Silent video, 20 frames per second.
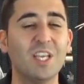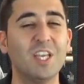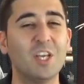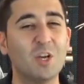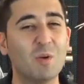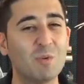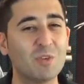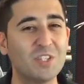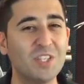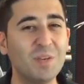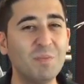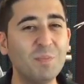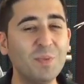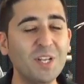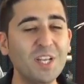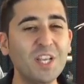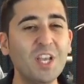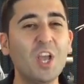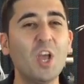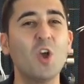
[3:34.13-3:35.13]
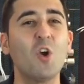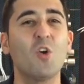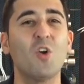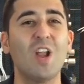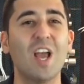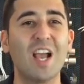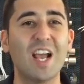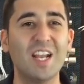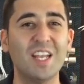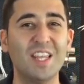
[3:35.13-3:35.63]
Y como siempre,
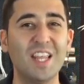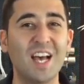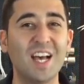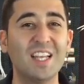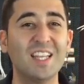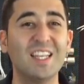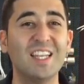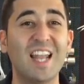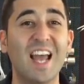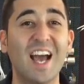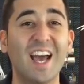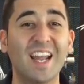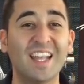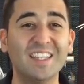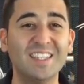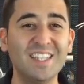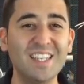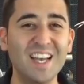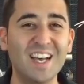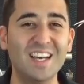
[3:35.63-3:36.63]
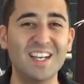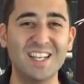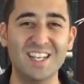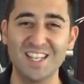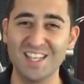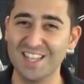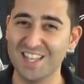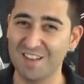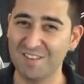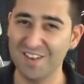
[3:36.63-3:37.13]
con la calidad y la garantía
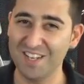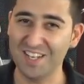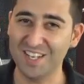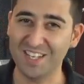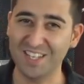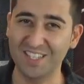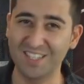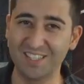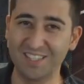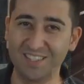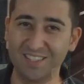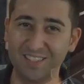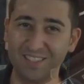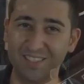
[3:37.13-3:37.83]
de Blinker.